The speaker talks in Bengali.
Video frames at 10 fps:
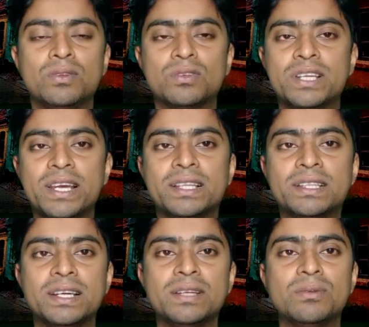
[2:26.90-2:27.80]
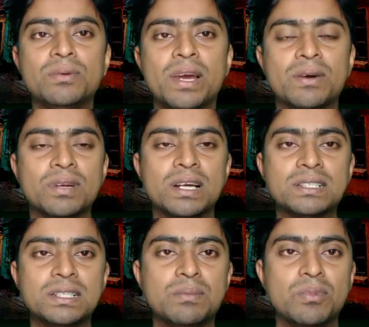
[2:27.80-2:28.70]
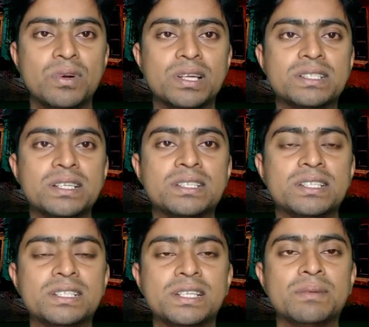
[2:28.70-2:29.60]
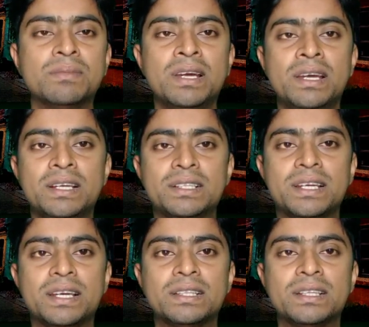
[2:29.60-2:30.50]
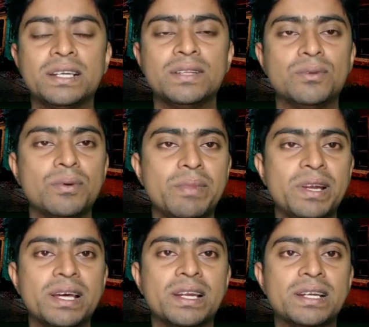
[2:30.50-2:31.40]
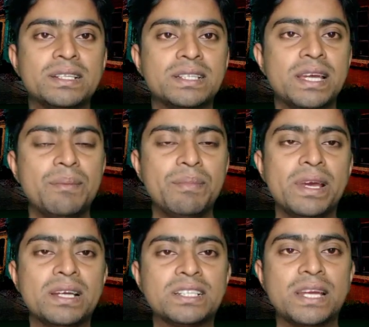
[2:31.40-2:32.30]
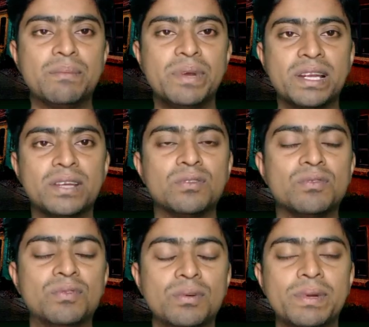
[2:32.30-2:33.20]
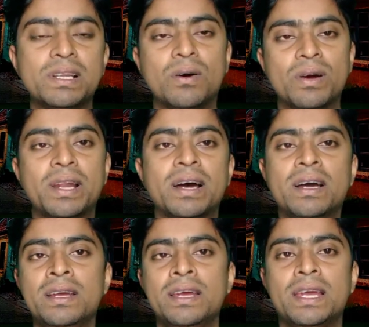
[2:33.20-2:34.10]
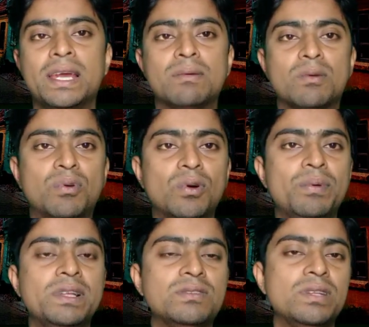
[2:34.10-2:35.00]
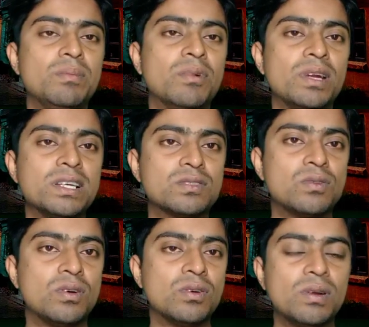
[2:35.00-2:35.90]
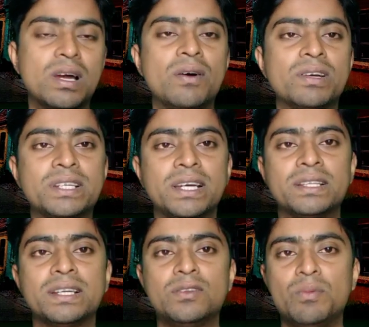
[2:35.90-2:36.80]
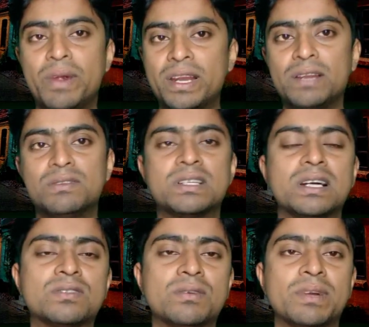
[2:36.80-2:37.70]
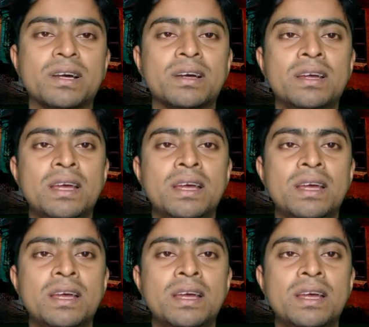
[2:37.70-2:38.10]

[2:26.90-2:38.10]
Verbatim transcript: তো সেক্ষেত্রে কিন্তু এখনকার যে ভোল্টেজের সিস্টেম সেক্ষেত্রে কিন্তু মিডারের যে এম্পিয়ার সে এম্পিয়ার কিন্তু ফুলফিল হয় না এবং ফুলফিল যদি ভোল্টেজ কখনো না হয় সেক্ষেত্রে কিন্তু ব্যাটারি চার্জ হবে না